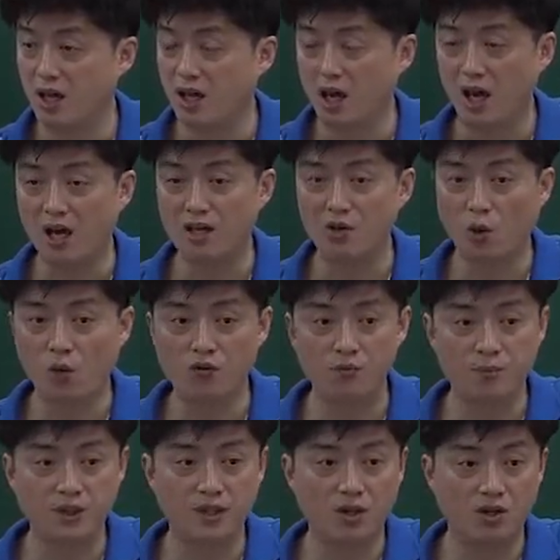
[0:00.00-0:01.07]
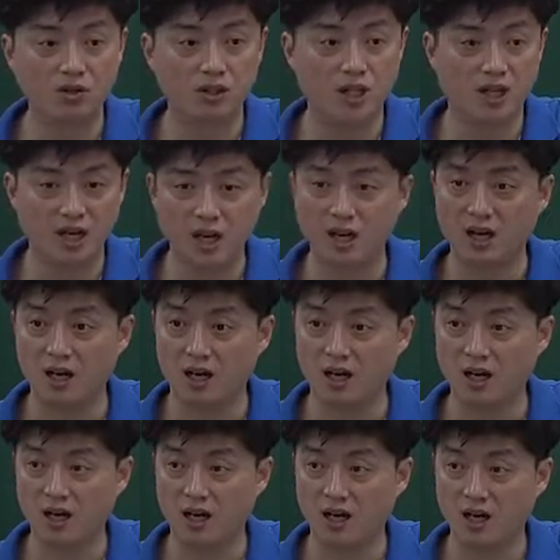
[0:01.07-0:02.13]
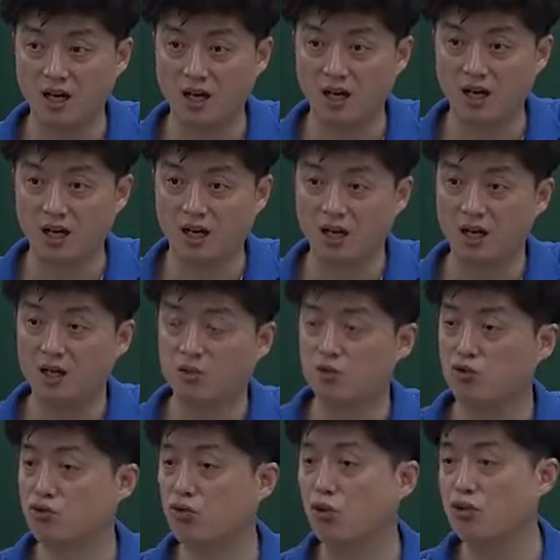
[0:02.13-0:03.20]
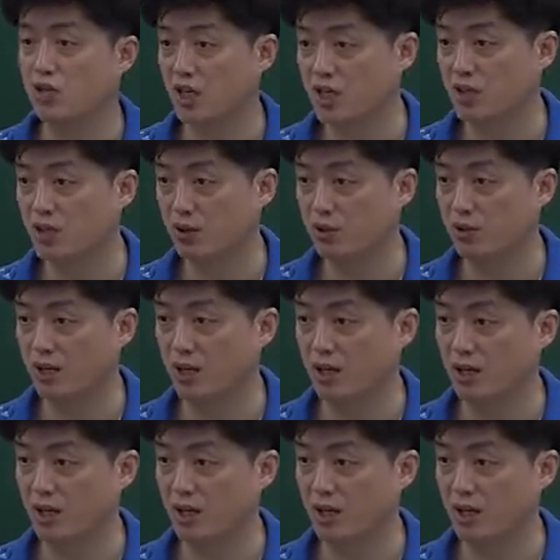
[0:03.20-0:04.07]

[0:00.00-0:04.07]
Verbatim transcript: A of B 형태가 주어 자리에 나올 때.